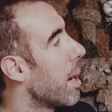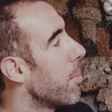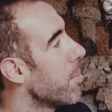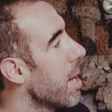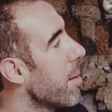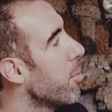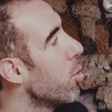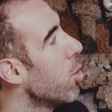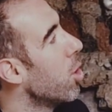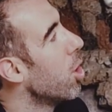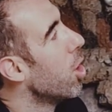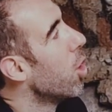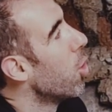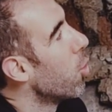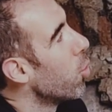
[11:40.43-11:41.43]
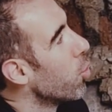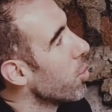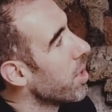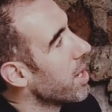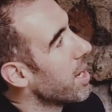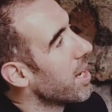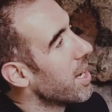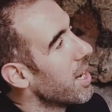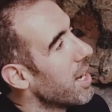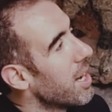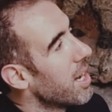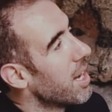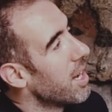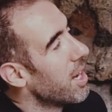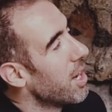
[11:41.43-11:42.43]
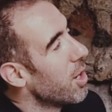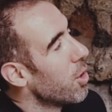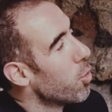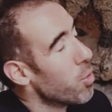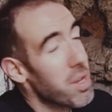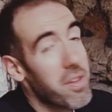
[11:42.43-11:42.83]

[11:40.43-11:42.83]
Abbiamo un, eh, un